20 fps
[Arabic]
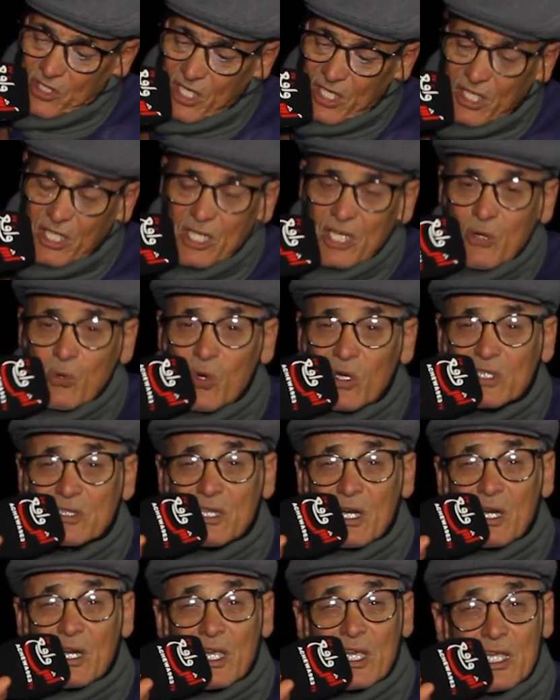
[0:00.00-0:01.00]
دركني
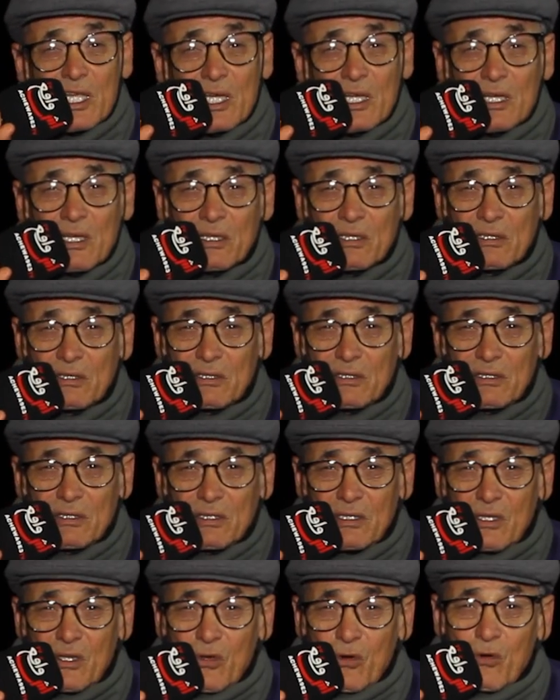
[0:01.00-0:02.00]
وقت الرحيل
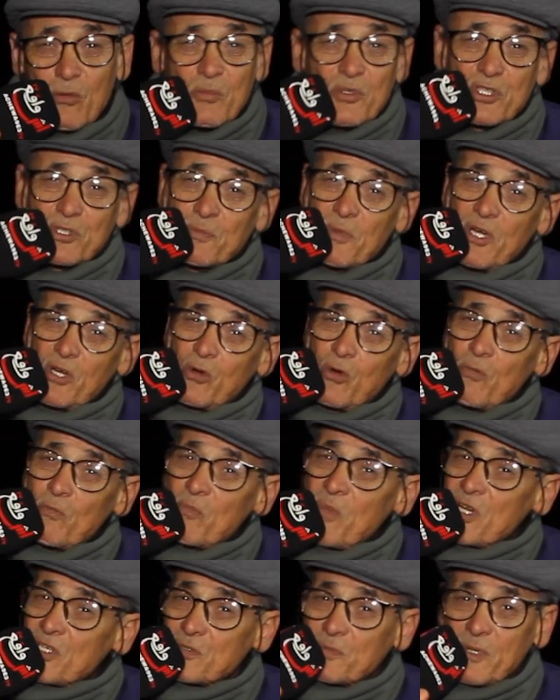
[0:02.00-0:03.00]

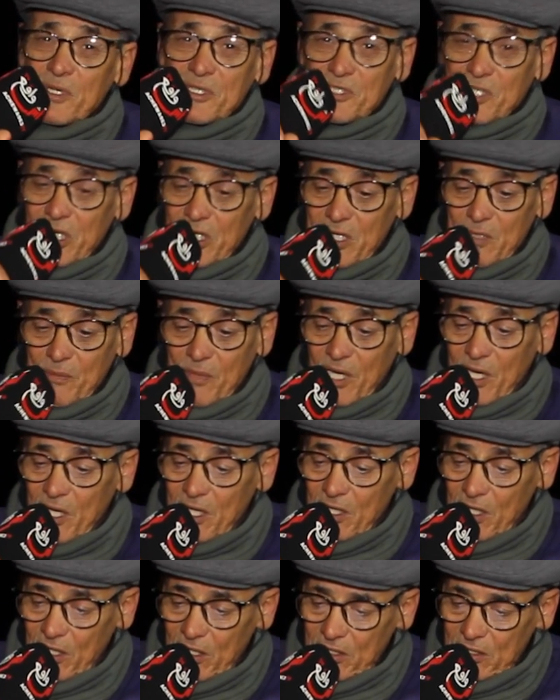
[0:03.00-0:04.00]
ومجمعكم ما جبرت عليه
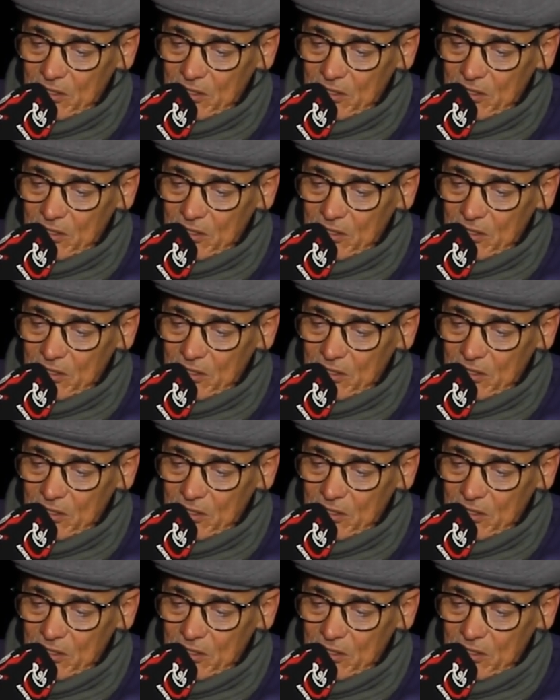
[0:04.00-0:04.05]
مقاله